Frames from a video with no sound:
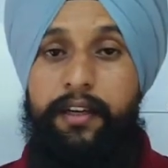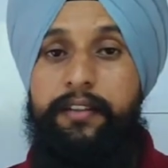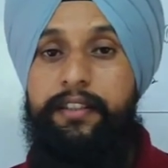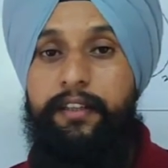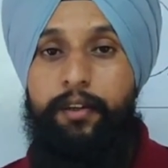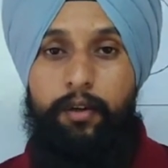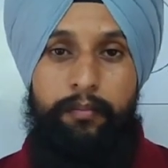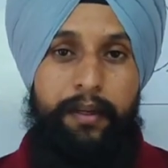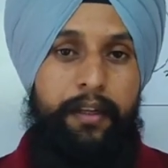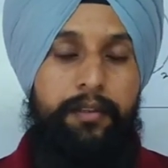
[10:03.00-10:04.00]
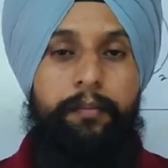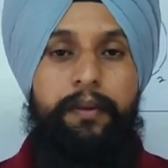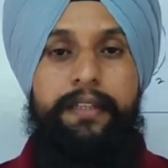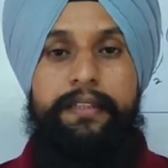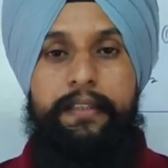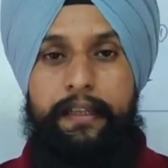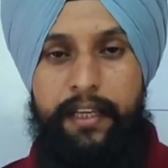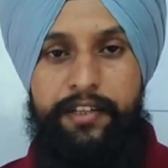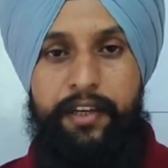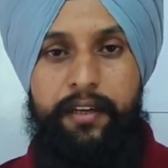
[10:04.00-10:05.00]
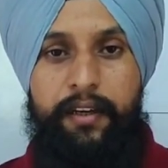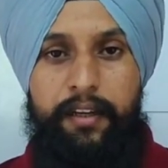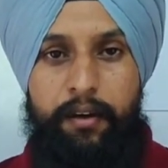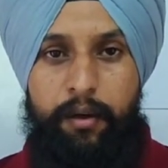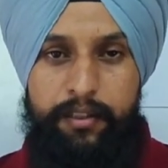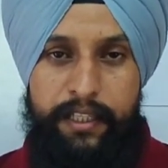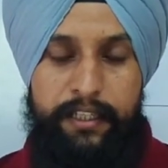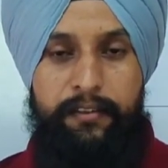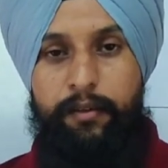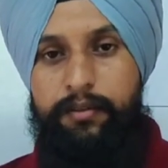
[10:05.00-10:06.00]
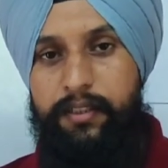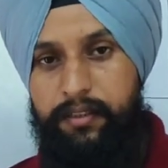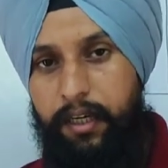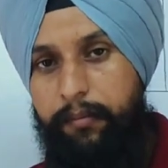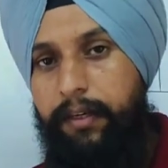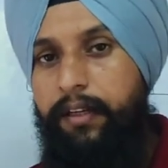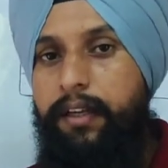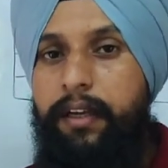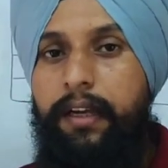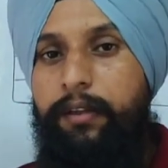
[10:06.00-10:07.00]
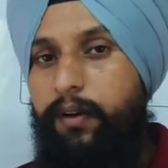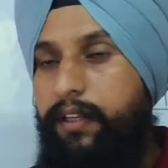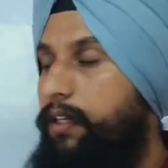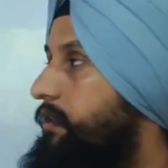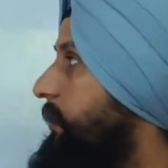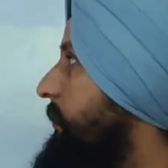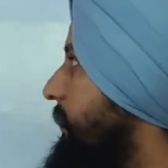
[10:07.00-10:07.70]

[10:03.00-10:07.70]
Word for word: रही है कुछ नया सीखने को मिल रहा है तो प्लीज़ लाइक शेयर करें और चैनल को सब्सक्राइब कर लें तो आइए